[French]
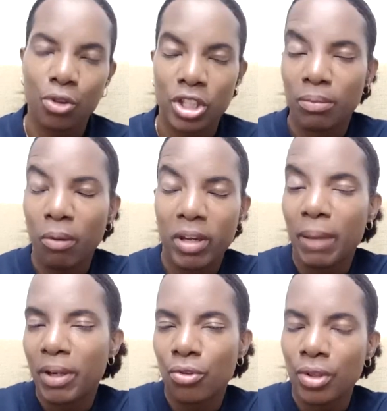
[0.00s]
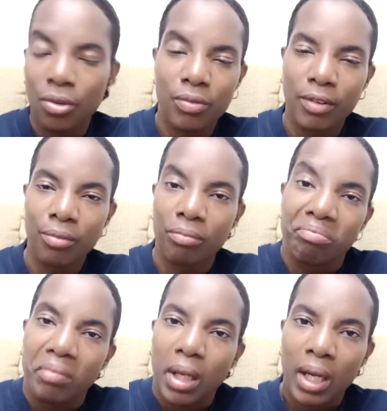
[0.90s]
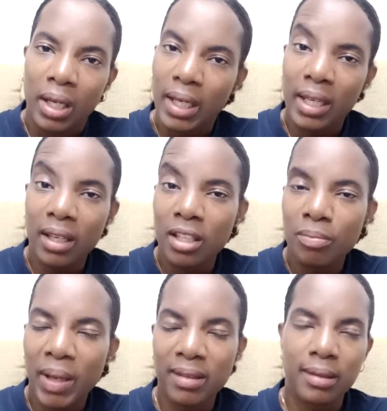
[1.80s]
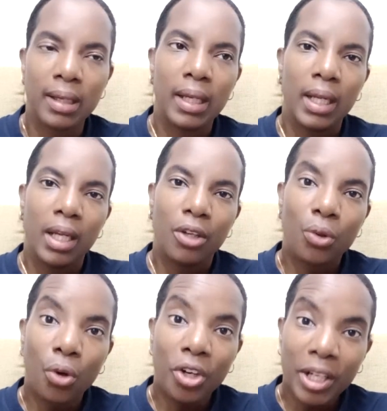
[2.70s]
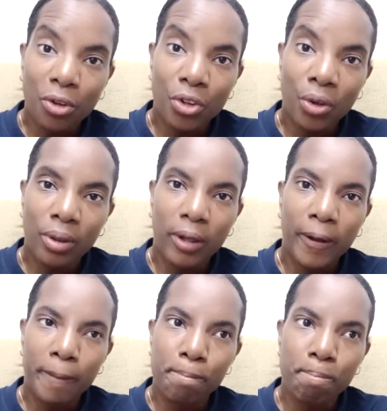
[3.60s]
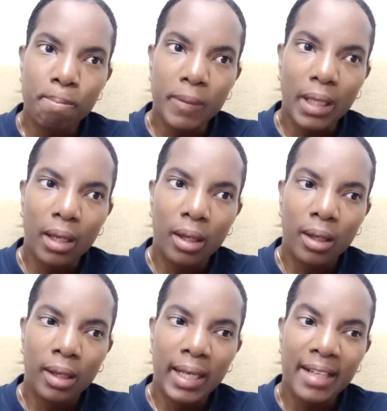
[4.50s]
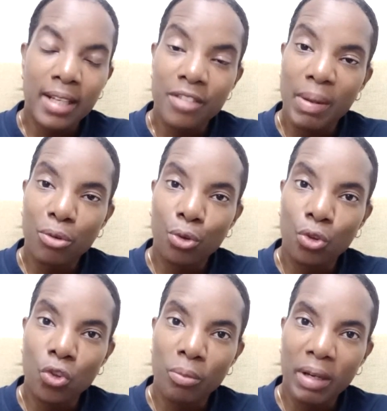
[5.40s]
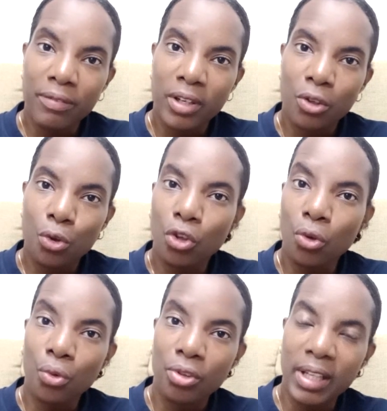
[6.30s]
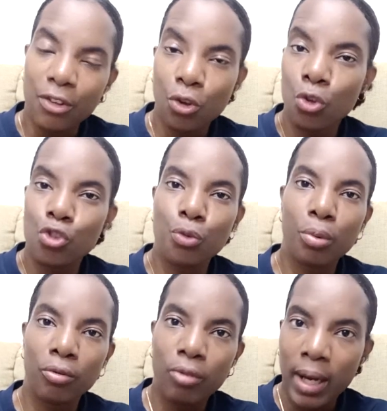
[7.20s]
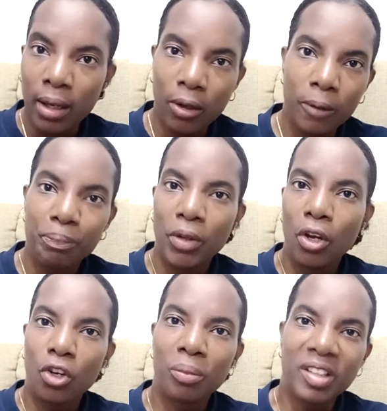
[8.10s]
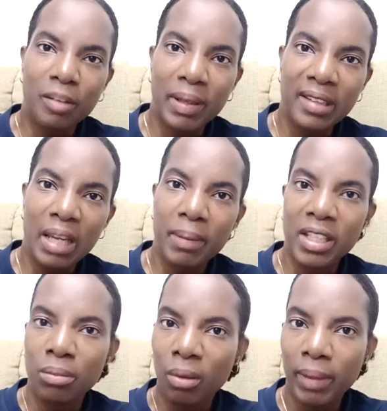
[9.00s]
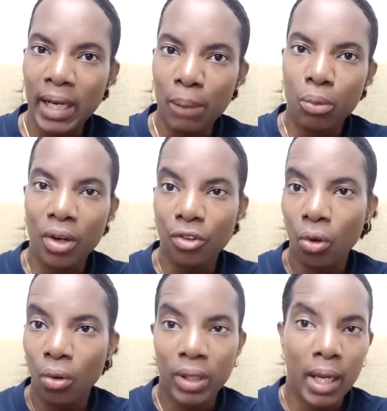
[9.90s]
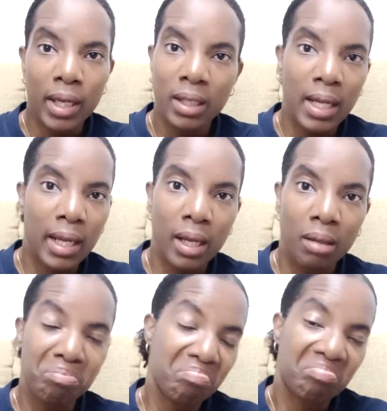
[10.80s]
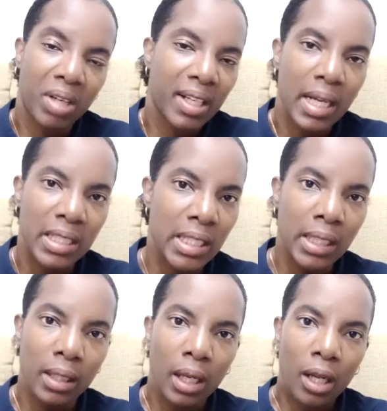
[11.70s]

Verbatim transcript: Donc, je dis, bon, bah, il n'y a pas de souci, de toute façon, il n'y a rien qui se passe. Donc en attendant, euh, euh, la sage-femme donc du coup m'a fait une autre consultation juste pour voir euh, comment ça se passait. Elle m'a dit bon ben là pour l'instant il n'y a rien à, rien à dire.